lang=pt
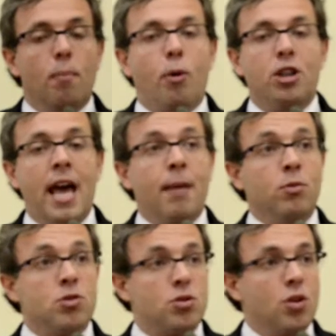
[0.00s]

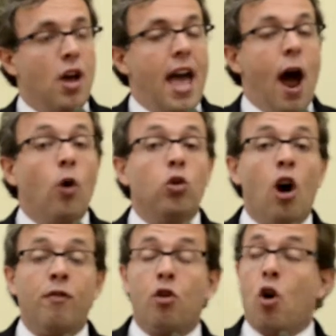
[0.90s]
Podemos é um
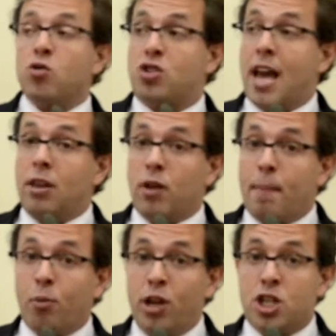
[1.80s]
novo conceito na
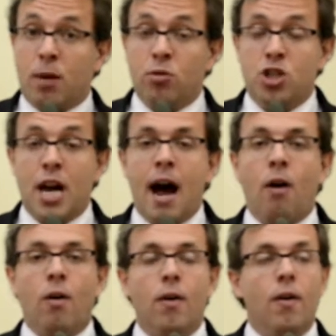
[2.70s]
política
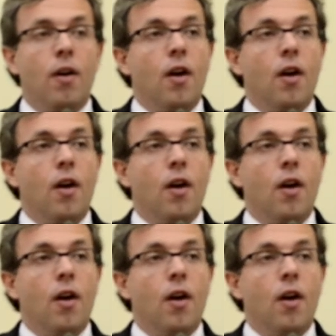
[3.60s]
mundial.